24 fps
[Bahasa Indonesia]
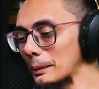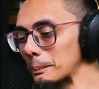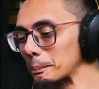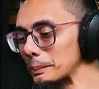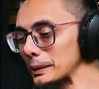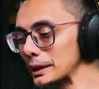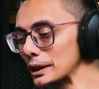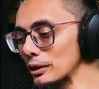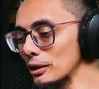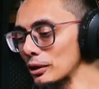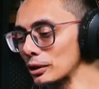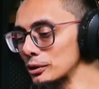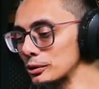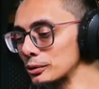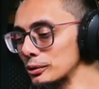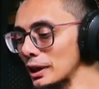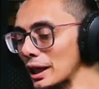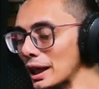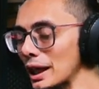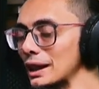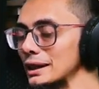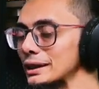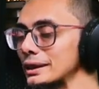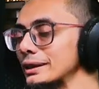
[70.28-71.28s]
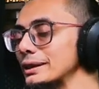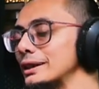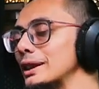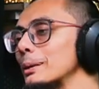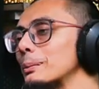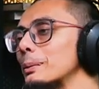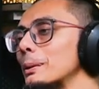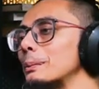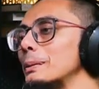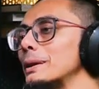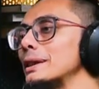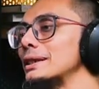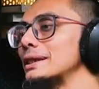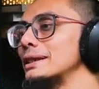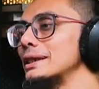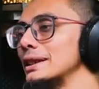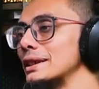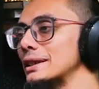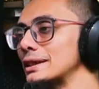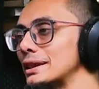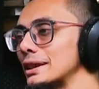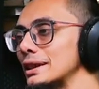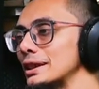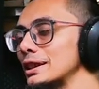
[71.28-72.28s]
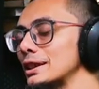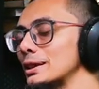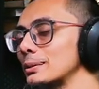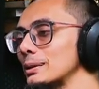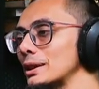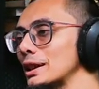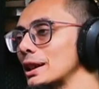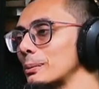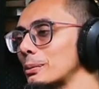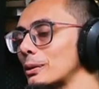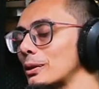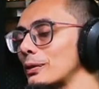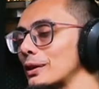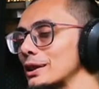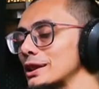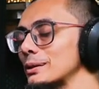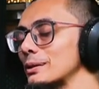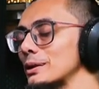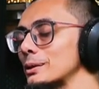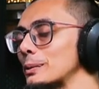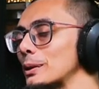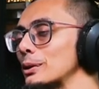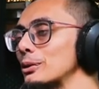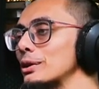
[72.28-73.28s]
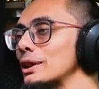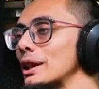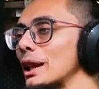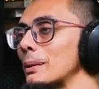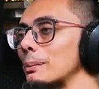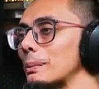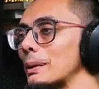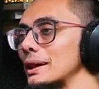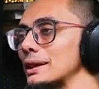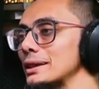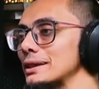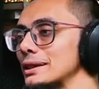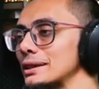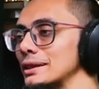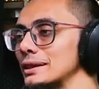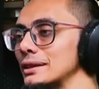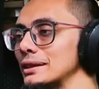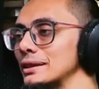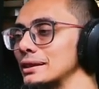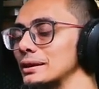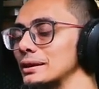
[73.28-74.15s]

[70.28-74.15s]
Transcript: Tapi kok juga katanya apa bisnis? Jadi sebenarnya profesi Mas Bayu ini apa nih sih?